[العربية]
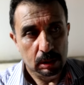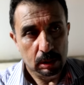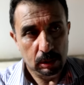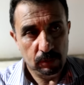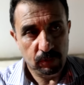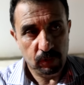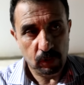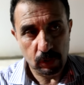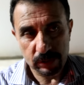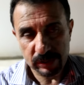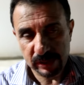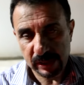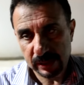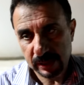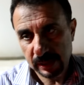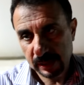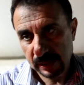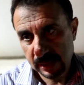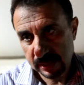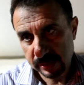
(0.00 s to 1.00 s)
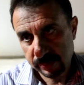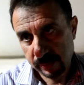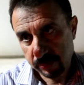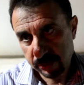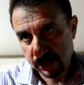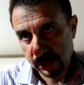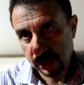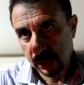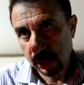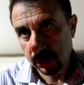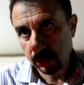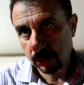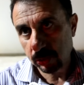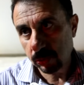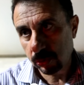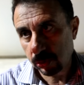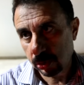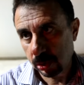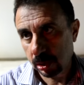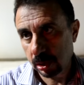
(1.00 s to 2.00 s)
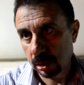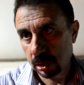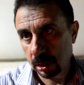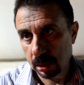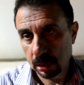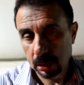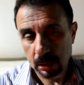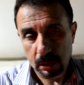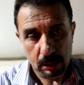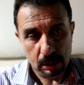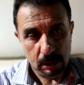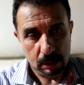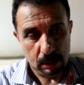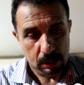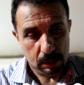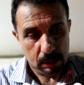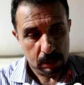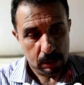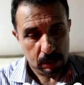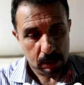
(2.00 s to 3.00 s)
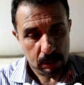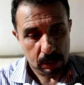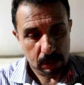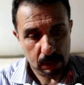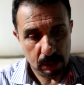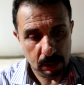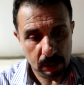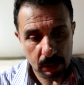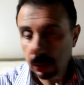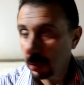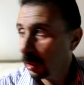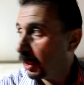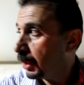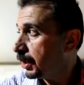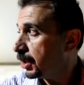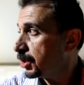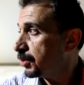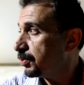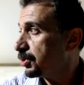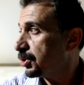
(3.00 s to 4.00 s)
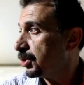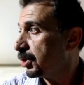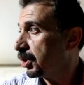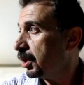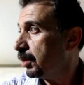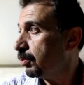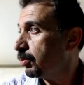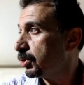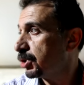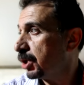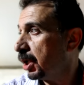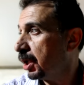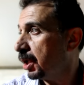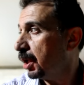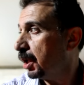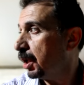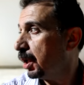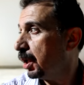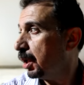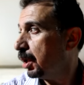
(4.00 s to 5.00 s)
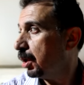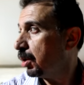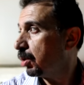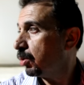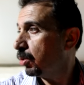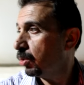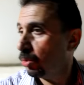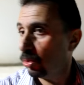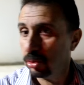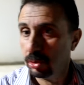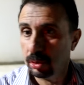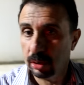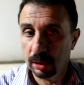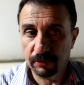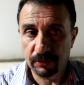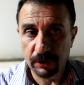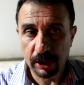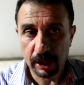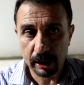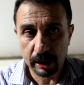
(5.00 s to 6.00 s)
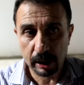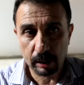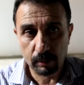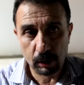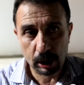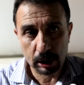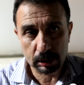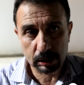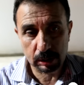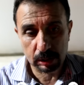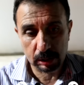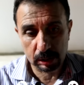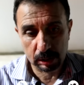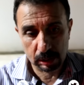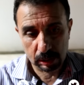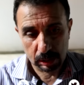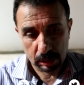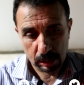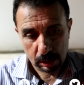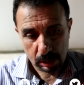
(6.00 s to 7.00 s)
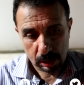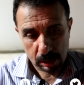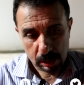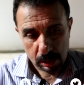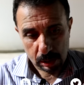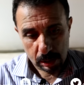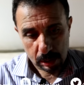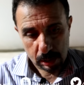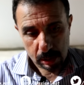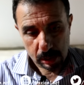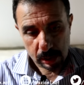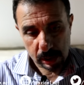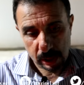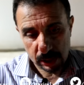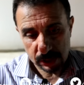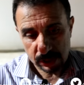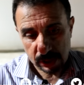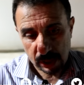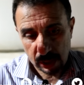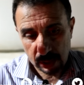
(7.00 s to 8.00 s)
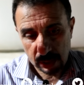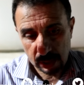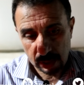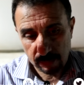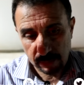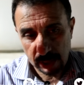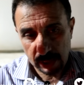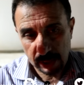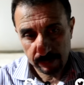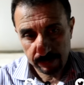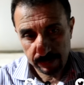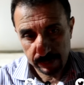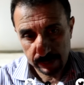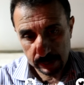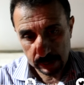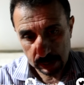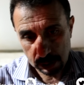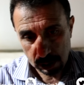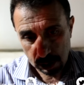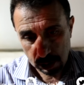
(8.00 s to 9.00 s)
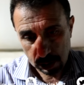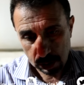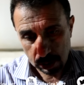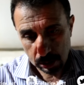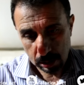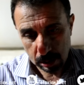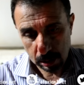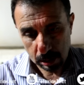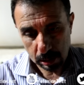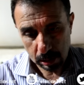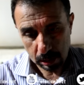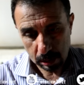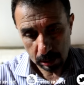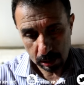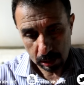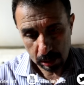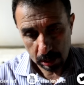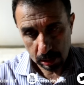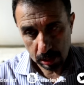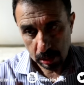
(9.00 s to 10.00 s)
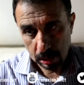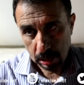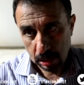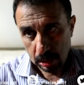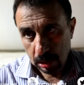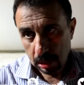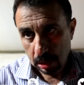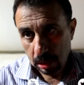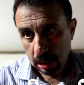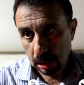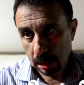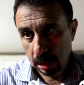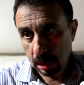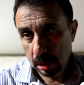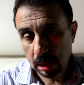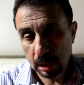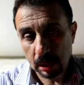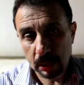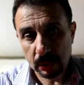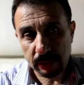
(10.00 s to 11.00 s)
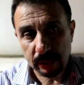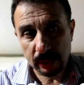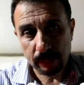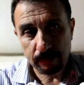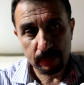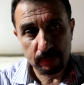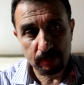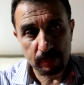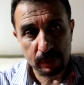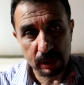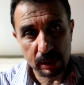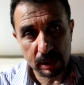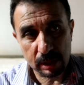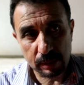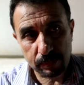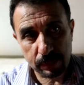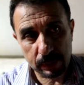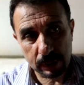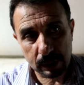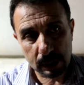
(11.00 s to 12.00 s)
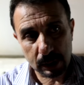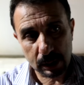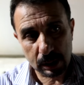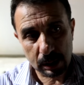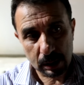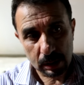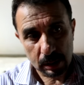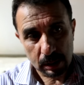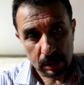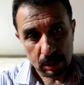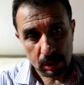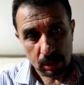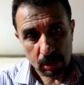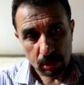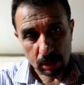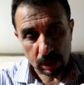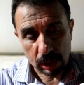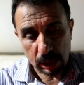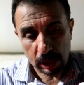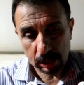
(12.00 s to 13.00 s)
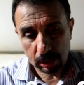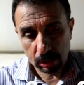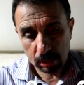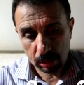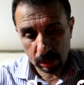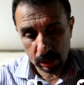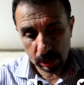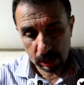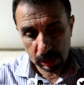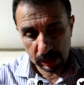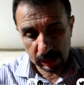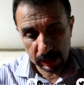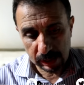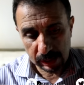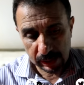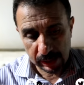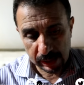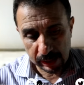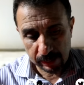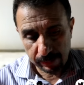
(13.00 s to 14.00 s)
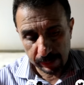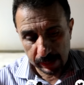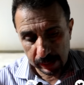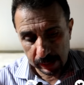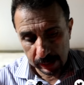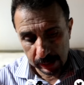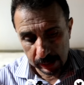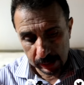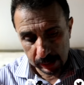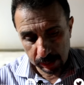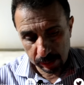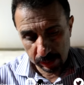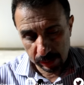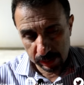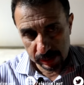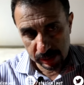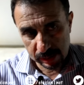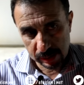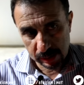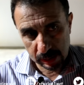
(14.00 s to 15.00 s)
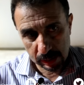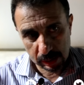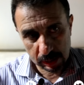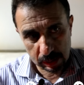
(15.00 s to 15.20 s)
الفحوصات اللازمة باش نقروا قداش باش يغيب وإن شاء الله نقولوا في أقرب وقت يرجع للملاعب بالنسبة لعلي الدين المرزوقي آه، ضرب منكب آه، قاتلوا آه، أربعة غرز